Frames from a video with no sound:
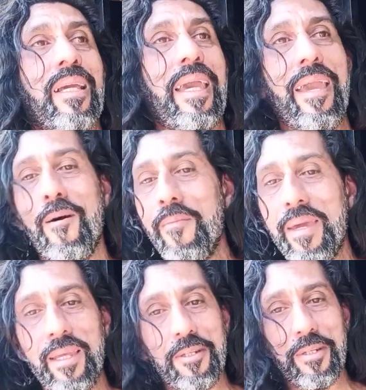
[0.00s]

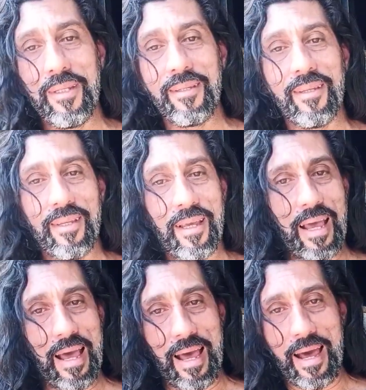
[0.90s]
realmente
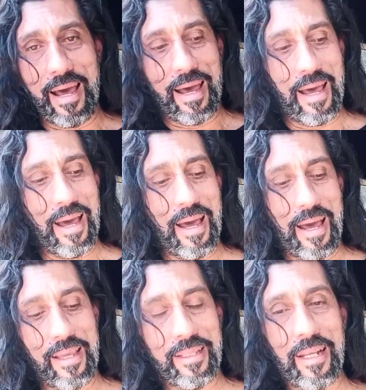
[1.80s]

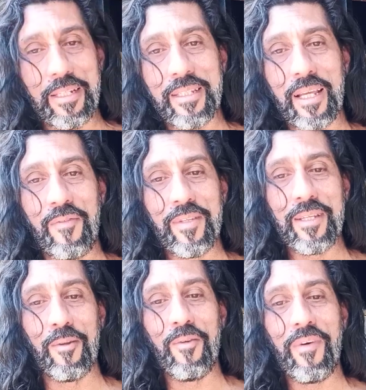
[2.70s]
a, a inteligência
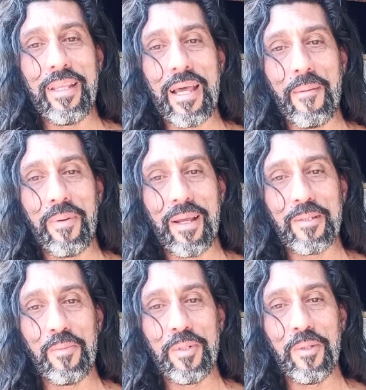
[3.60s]
artificial não vai dar para
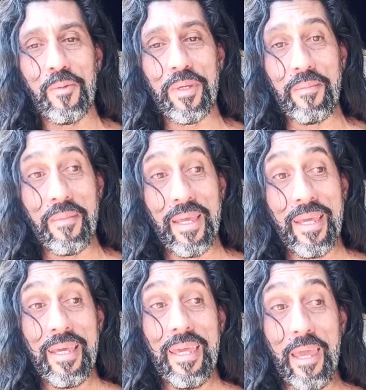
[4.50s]
substituir.
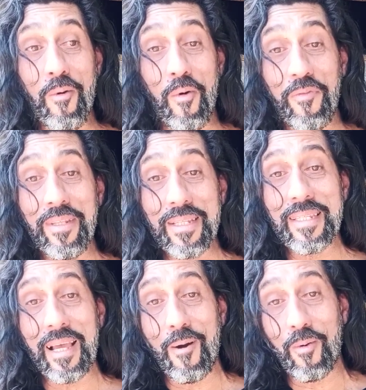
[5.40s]
Eu ouvi
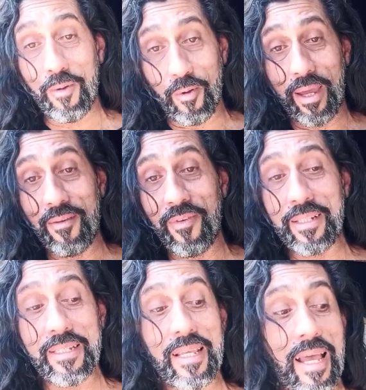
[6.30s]
dizer algo que eu quero
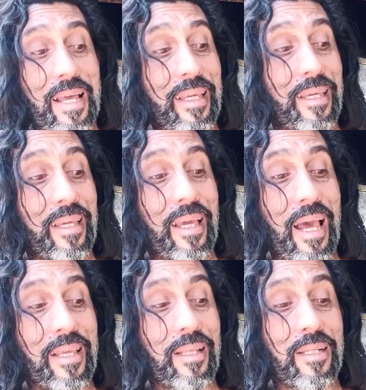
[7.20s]
enfatizar, que
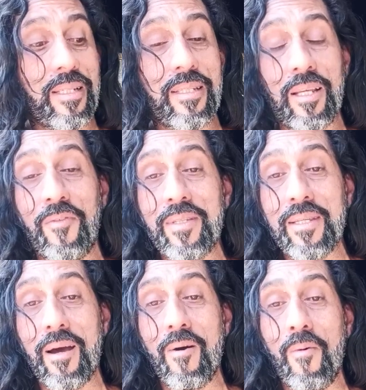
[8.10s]
a inteligência
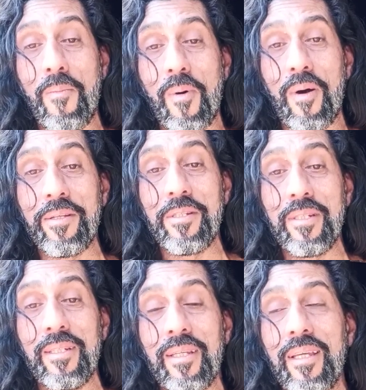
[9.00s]
artificial
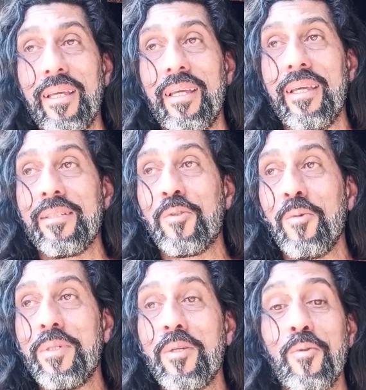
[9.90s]
pode
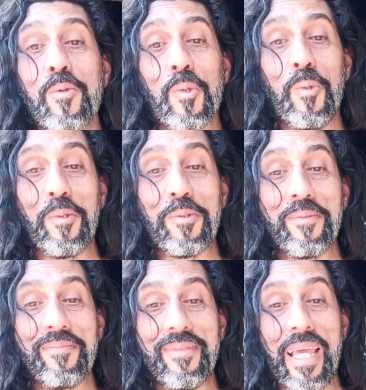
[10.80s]
substituir os
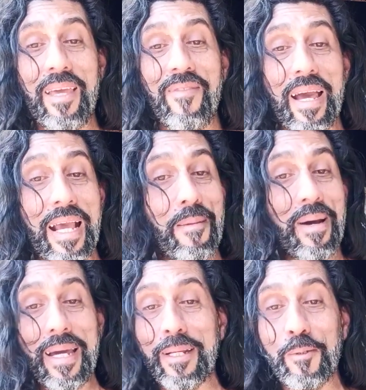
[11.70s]
gurus. E aí vai
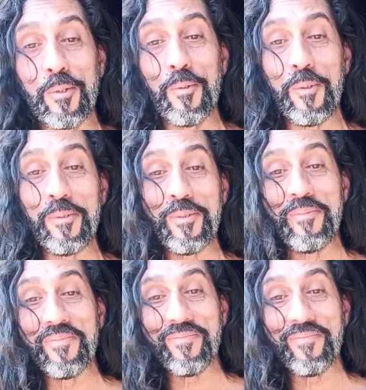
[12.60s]
acabar a era dos gurus.